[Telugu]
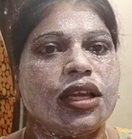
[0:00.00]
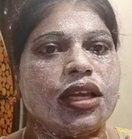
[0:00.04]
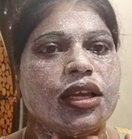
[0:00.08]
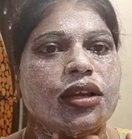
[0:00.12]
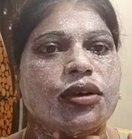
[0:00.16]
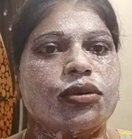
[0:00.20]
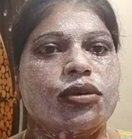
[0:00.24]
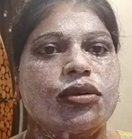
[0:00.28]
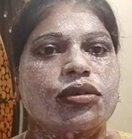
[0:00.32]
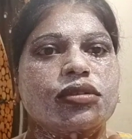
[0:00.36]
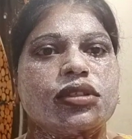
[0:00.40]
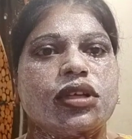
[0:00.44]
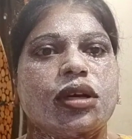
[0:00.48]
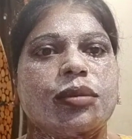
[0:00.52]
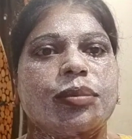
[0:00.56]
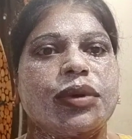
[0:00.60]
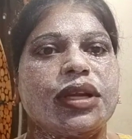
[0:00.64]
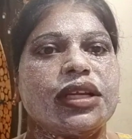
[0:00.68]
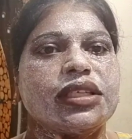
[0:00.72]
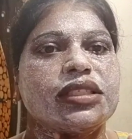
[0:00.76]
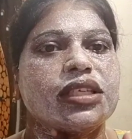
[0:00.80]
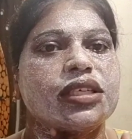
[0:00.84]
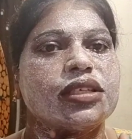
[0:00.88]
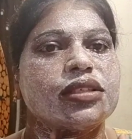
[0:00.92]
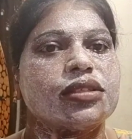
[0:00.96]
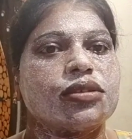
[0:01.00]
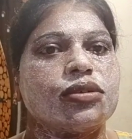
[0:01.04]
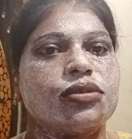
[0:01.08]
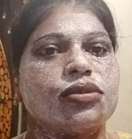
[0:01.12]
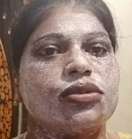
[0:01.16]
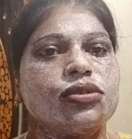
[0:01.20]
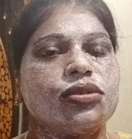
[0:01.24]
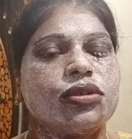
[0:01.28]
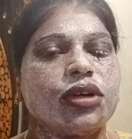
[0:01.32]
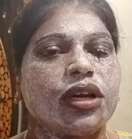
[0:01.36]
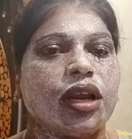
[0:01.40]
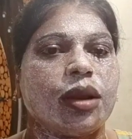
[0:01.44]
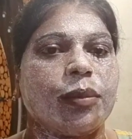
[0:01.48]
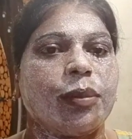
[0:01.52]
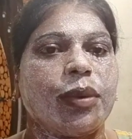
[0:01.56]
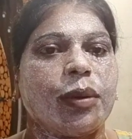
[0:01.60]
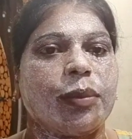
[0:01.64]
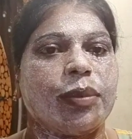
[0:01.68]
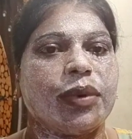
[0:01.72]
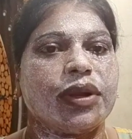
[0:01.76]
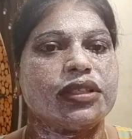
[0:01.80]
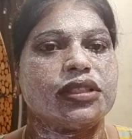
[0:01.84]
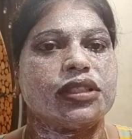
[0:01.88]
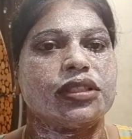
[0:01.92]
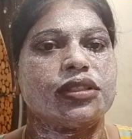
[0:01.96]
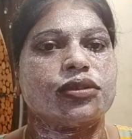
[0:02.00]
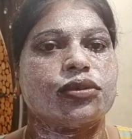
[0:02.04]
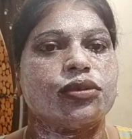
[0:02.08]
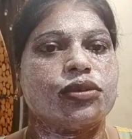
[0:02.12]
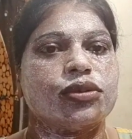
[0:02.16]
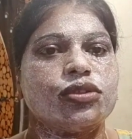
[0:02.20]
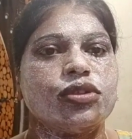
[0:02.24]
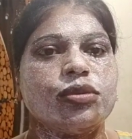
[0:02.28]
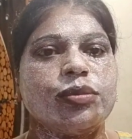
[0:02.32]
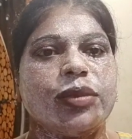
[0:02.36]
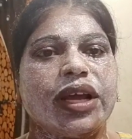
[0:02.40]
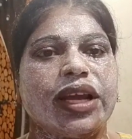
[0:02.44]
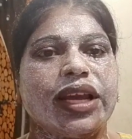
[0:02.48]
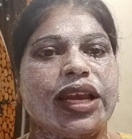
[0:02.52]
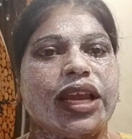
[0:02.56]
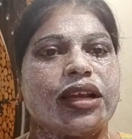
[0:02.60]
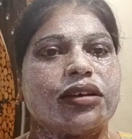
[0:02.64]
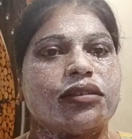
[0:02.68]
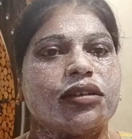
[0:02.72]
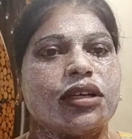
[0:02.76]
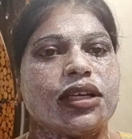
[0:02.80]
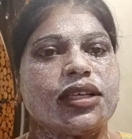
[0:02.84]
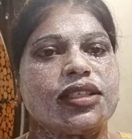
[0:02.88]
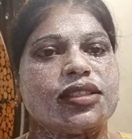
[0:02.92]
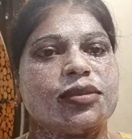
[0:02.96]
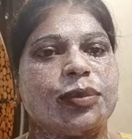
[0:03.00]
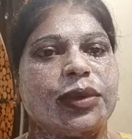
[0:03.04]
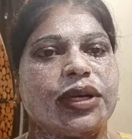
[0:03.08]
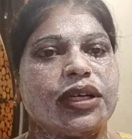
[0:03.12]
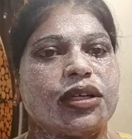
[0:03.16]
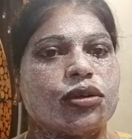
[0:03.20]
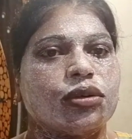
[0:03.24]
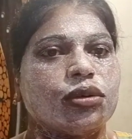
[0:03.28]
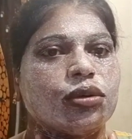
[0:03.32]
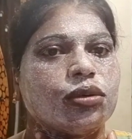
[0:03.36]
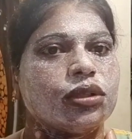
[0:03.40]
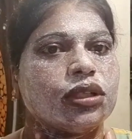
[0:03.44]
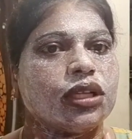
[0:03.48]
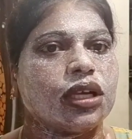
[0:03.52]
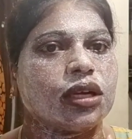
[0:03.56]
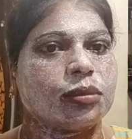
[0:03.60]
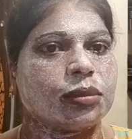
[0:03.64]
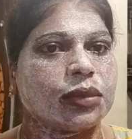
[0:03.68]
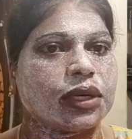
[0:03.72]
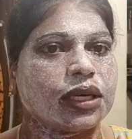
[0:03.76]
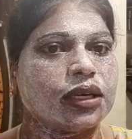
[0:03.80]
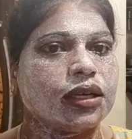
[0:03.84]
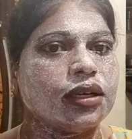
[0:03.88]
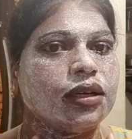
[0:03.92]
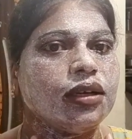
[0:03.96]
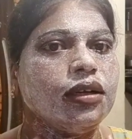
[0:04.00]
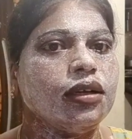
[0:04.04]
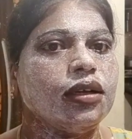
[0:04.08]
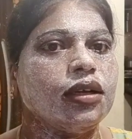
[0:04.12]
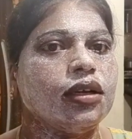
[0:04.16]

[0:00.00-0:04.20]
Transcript: ఈరోజు అప్లై చేసుకోవచ్చు రేపు అప్లై చేసుకోవచ్చు మరి ఎక్కువ డేస్ పెట్టుకోవద్దు అనమాట